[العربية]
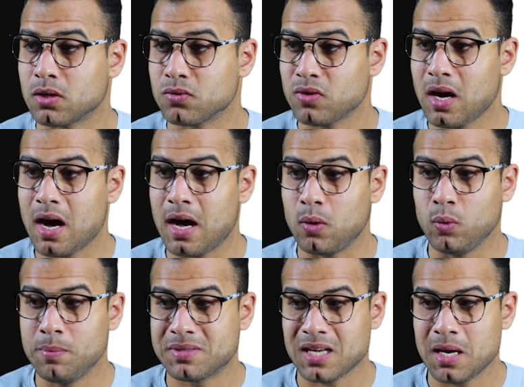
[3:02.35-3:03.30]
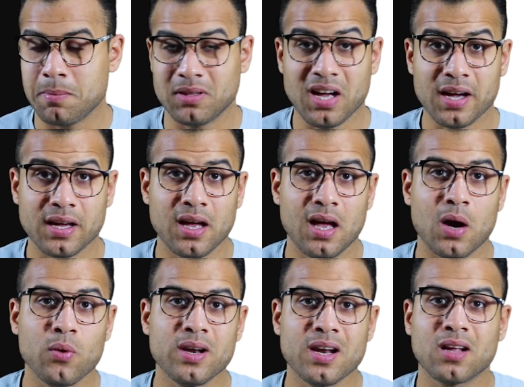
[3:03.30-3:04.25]
ترفعها على الويب سايت بتاعك
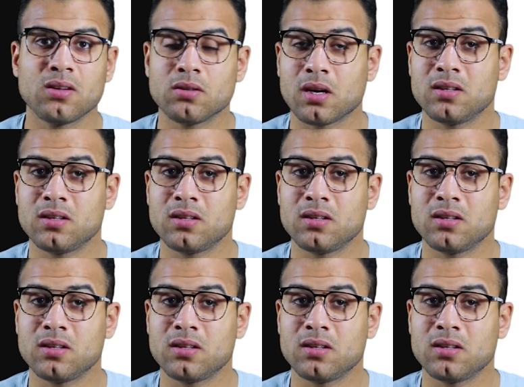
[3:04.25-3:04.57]
او انك تقدر